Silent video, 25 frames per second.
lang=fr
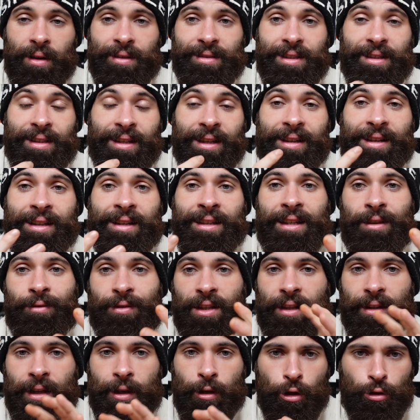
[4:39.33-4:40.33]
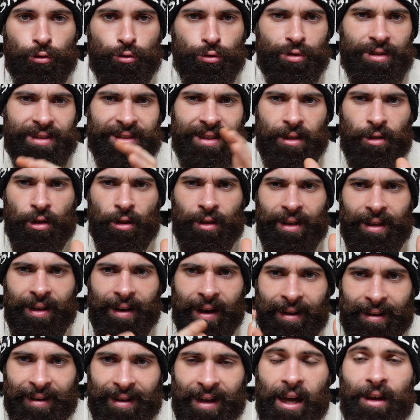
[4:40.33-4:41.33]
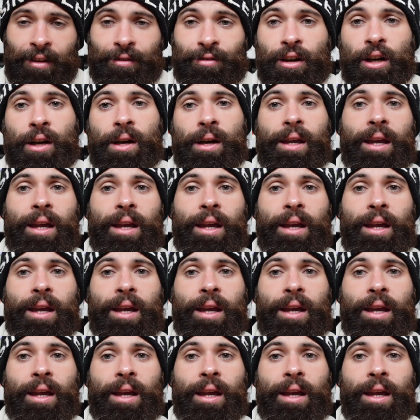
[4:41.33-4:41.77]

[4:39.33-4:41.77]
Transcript: Hein. C'est quelqu'un qui vient d'ailleurs du Saturday Night Live.